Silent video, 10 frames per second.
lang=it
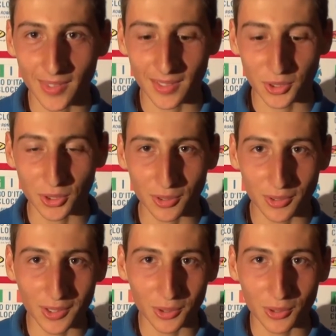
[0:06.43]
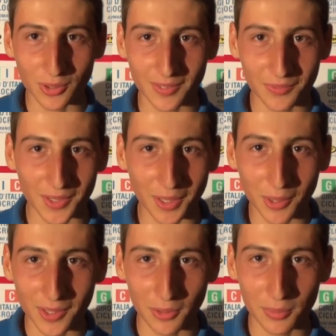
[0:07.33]
ci sono andato fin da
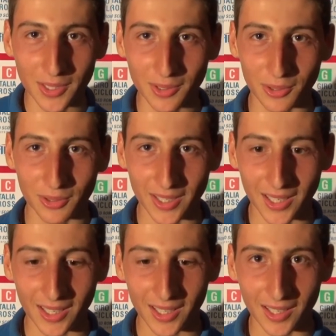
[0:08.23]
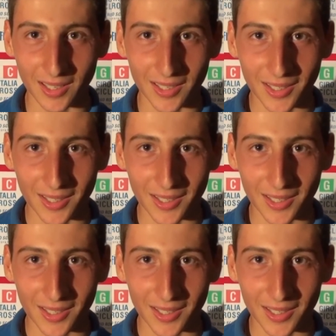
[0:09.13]
quando ero piccolo e